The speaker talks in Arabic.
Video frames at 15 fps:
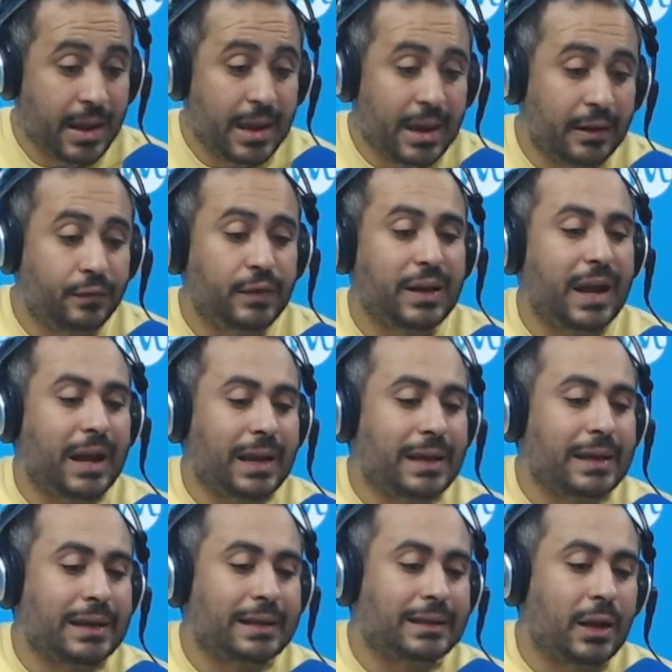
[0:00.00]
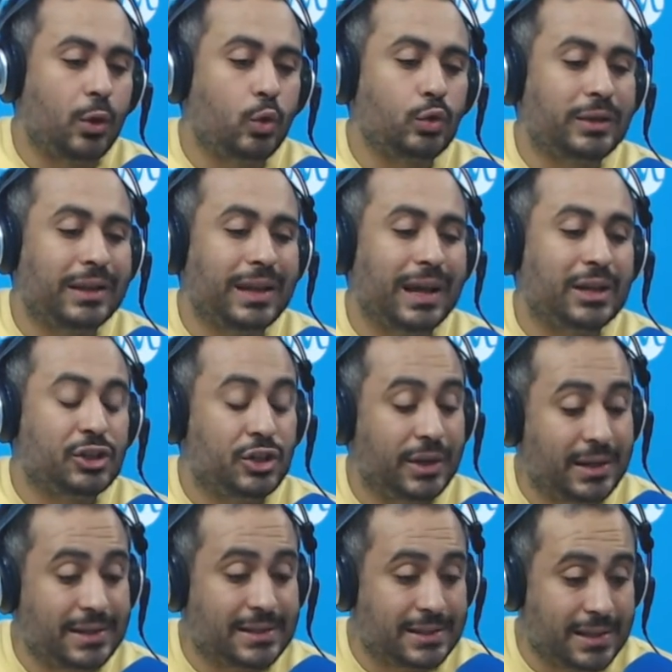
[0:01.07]
الفلاحية لتعود ل
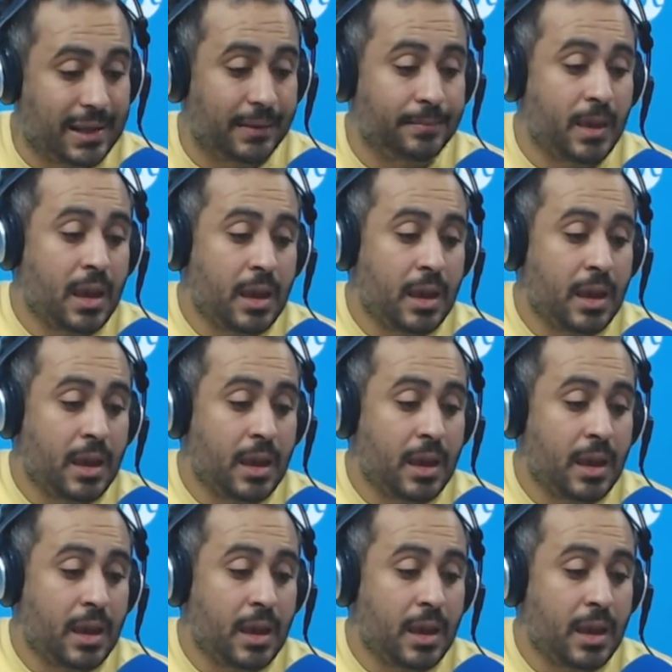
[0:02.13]
20 سنة